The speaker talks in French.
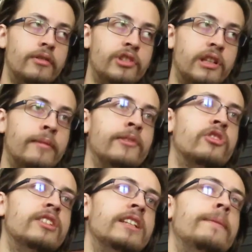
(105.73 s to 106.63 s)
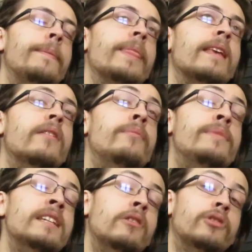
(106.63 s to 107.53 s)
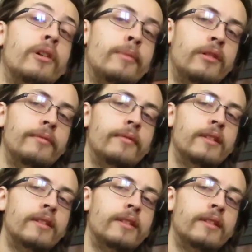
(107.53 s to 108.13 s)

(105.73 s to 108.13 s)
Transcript: j'ai commencé mi-octobre